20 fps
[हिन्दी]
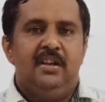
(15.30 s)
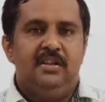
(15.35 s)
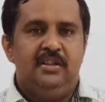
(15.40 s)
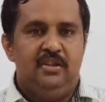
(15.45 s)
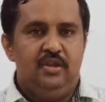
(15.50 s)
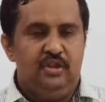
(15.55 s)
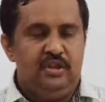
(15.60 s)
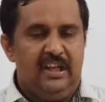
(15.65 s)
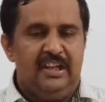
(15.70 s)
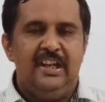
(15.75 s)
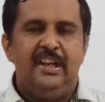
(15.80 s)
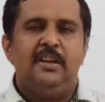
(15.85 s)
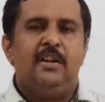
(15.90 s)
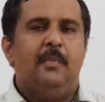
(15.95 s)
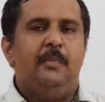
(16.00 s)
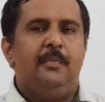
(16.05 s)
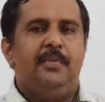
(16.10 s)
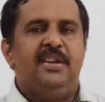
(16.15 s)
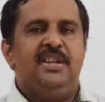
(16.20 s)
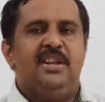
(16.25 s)
जो जनरल
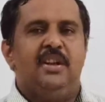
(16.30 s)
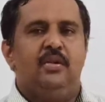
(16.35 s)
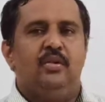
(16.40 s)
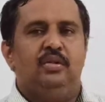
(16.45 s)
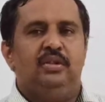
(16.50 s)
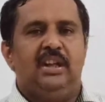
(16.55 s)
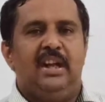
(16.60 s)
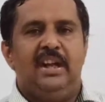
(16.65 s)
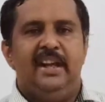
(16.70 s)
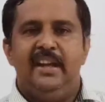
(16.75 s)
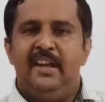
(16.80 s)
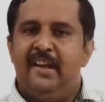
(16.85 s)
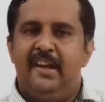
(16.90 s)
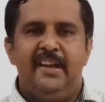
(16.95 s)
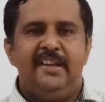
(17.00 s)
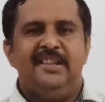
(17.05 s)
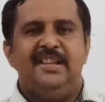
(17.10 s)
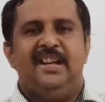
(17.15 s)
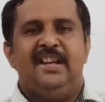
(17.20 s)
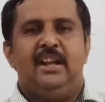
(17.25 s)
कंपटीशन होता है
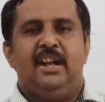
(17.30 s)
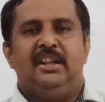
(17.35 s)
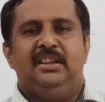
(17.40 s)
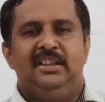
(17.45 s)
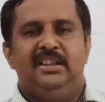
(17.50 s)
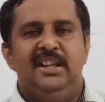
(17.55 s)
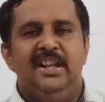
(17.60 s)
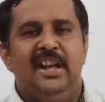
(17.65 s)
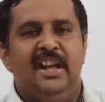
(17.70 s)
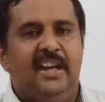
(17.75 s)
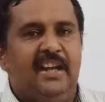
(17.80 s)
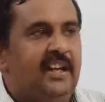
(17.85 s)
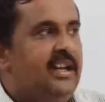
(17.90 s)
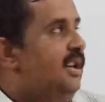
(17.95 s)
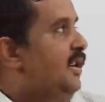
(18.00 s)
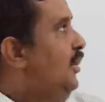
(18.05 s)
हर जगह आती है